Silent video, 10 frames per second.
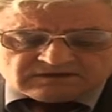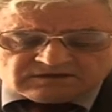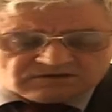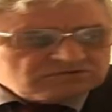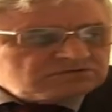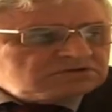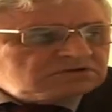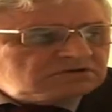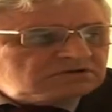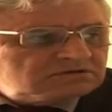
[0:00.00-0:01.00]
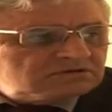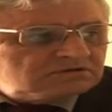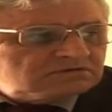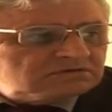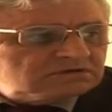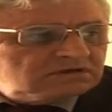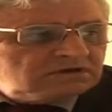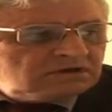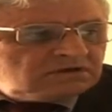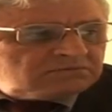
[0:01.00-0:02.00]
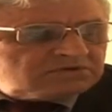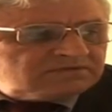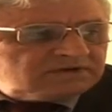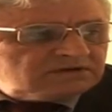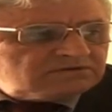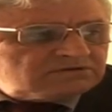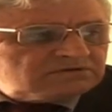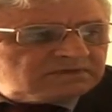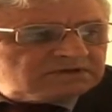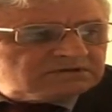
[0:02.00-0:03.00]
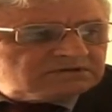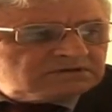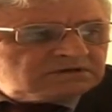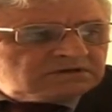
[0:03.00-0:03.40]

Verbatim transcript: no sztuczny horyzont, który pozwala utrzymać